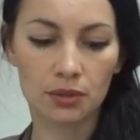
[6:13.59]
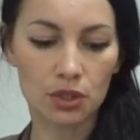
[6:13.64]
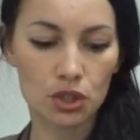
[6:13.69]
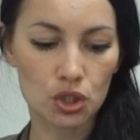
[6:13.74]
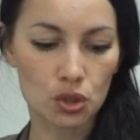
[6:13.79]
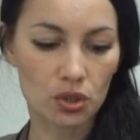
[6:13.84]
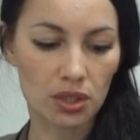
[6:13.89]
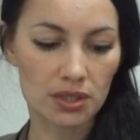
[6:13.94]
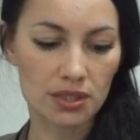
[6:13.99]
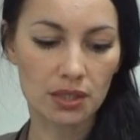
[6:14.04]

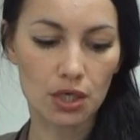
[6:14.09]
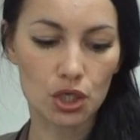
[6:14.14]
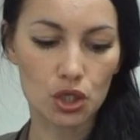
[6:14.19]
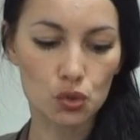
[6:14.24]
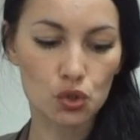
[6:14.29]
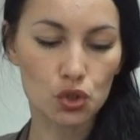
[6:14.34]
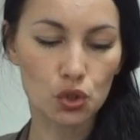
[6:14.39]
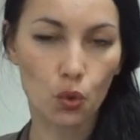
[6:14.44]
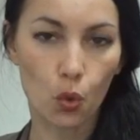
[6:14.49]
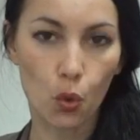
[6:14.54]
еще раз
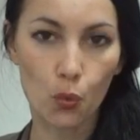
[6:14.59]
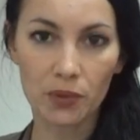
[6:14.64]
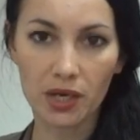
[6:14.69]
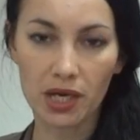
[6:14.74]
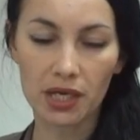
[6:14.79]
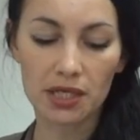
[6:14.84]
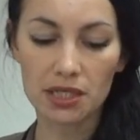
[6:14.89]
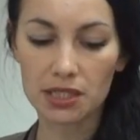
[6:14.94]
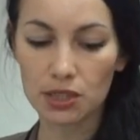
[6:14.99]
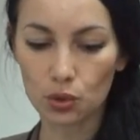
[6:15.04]
скажу, что у меня
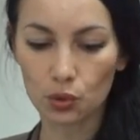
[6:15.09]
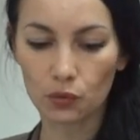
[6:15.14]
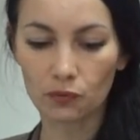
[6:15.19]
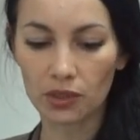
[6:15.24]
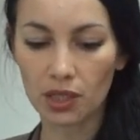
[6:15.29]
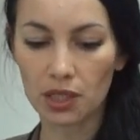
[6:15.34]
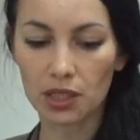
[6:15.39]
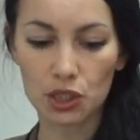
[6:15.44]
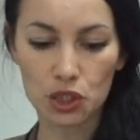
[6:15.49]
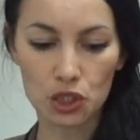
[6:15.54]
есть он в
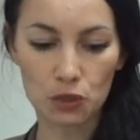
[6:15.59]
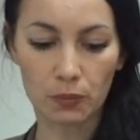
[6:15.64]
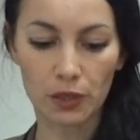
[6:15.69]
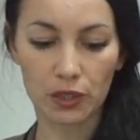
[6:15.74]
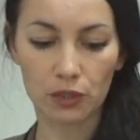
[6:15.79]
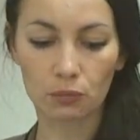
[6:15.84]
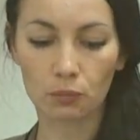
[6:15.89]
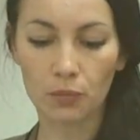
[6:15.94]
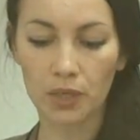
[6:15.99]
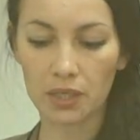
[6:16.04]
наличии,
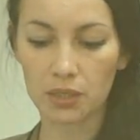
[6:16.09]
поэтому мои